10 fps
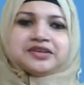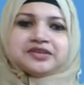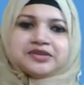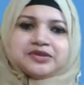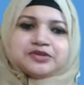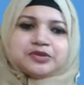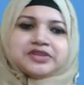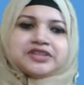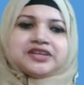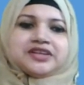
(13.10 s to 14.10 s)
তো
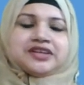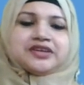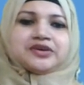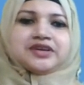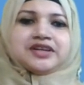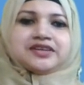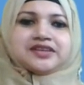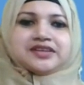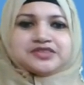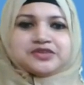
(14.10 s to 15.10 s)
তোমাদের এই অনলাইন
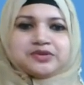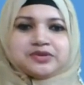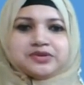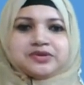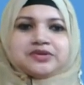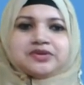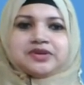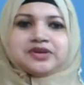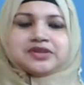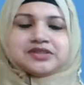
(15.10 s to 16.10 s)
ক্লাসগুলো
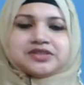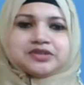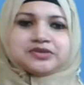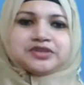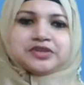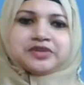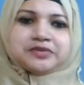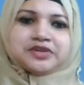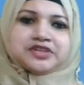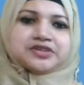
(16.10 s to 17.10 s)
সাধারণত
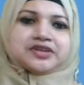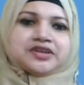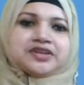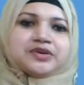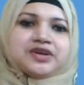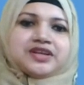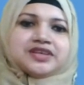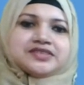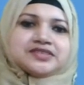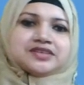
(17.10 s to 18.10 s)
ইব্রাহিম খা সরকারি
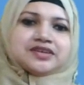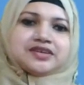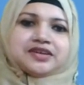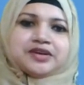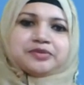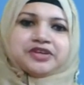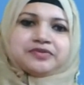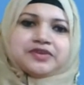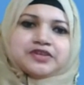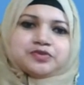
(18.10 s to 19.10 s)
কলেজ নামের
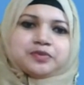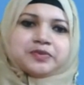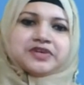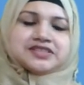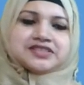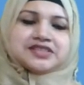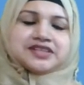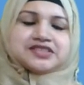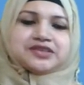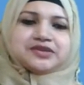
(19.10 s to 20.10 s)
ফেসবুক পেজে
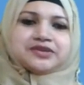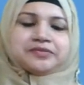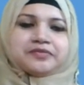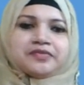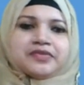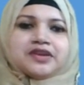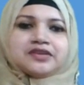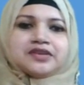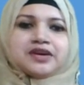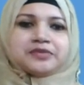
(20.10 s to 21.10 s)
যাচ্ছিল
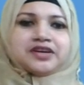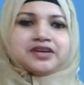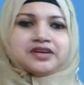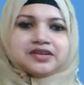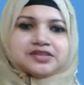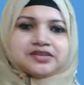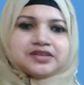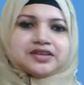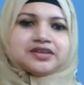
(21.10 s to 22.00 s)
তো আমরা আসলে